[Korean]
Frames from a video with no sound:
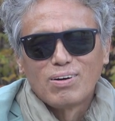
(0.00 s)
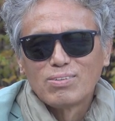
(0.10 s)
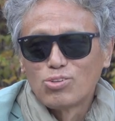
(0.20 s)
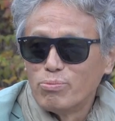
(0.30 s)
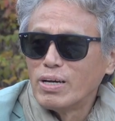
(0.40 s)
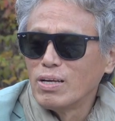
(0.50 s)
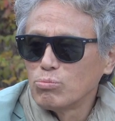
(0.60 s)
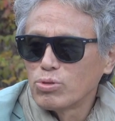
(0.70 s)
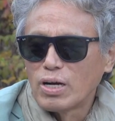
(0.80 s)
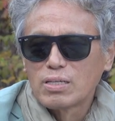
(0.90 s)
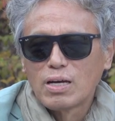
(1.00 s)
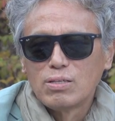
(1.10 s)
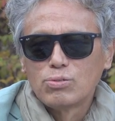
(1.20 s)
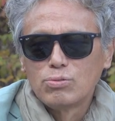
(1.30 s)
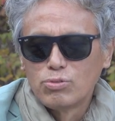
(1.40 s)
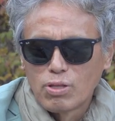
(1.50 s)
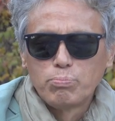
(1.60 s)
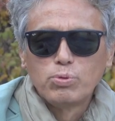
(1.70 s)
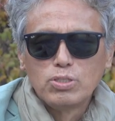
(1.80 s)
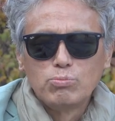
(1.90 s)
어, 저만 행복한 게 아니고 우리
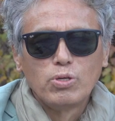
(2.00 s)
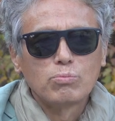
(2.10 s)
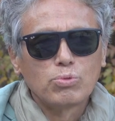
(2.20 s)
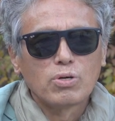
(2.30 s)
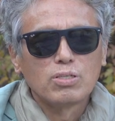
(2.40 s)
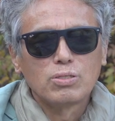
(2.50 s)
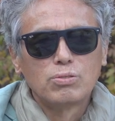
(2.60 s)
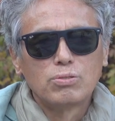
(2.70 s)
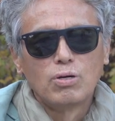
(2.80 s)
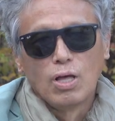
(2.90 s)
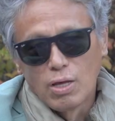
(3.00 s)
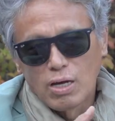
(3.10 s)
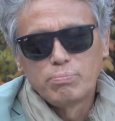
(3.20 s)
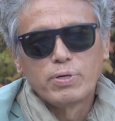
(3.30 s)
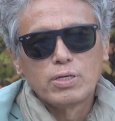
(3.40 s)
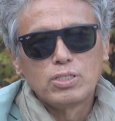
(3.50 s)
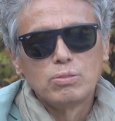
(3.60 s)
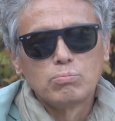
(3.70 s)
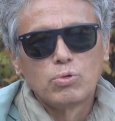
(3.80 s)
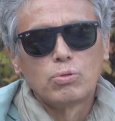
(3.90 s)
대표님도 행복하시고 앞에
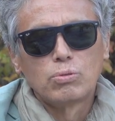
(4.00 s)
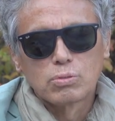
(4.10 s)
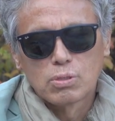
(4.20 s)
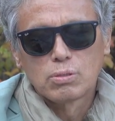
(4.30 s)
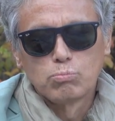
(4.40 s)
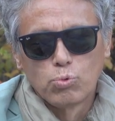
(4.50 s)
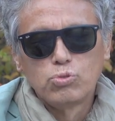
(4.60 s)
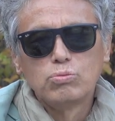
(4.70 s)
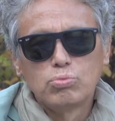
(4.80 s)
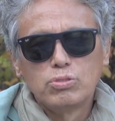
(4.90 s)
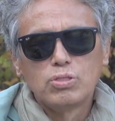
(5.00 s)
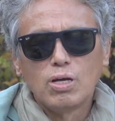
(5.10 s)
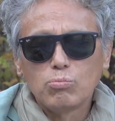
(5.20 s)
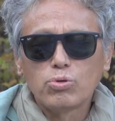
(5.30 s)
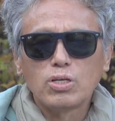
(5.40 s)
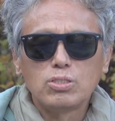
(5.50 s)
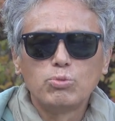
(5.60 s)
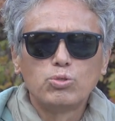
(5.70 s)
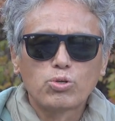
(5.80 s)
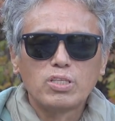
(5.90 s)
계신 뭐 모든 분들이
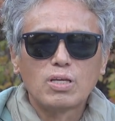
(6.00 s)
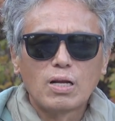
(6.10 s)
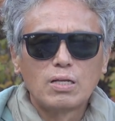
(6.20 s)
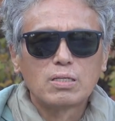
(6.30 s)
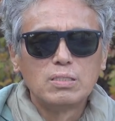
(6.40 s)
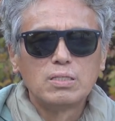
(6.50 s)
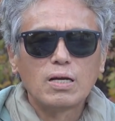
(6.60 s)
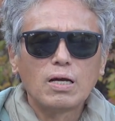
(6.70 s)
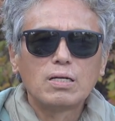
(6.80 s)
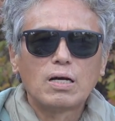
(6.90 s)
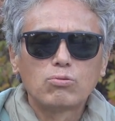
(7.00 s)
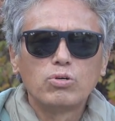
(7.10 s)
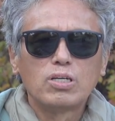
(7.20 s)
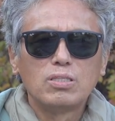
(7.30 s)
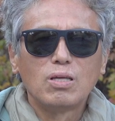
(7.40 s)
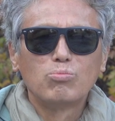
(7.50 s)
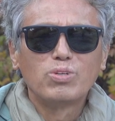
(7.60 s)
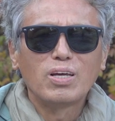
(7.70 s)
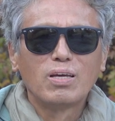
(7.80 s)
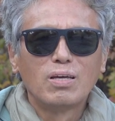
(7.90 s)
행복했으면 좋겠다라는 그런 생각을 갖고 있기
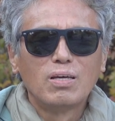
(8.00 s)
때문에